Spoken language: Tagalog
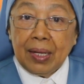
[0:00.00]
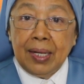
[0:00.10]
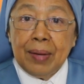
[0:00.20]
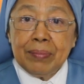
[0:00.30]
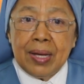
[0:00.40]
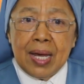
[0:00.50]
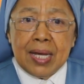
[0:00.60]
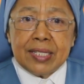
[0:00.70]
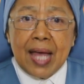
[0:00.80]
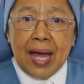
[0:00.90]
Ngem,
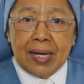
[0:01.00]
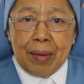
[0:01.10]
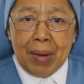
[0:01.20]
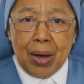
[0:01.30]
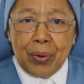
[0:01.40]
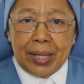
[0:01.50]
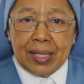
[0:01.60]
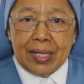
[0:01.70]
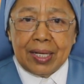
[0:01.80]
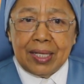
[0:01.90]
saan ang
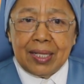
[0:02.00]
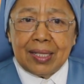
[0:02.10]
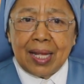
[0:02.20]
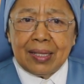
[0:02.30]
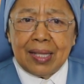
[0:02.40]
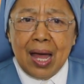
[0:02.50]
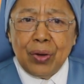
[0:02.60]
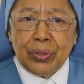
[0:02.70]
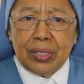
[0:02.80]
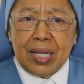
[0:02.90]
maawatan dagiti
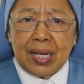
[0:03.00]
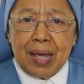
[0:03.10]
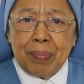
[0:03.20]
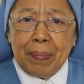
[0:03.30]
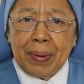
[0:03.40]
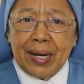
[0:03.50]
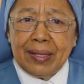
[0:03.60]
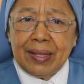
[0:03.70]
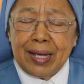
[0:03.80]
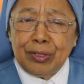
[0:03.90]
tattao ti kay
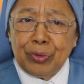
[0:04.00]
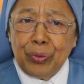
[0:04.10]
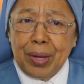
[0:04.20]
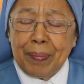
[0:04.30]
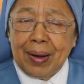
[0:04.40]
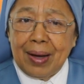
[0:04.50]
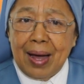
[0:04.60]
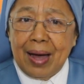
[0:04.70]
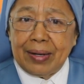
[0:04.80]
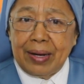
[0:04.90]
papananday ya
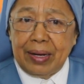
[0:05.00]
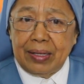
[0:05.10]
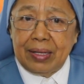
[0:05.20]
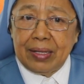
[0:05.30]
pangareg.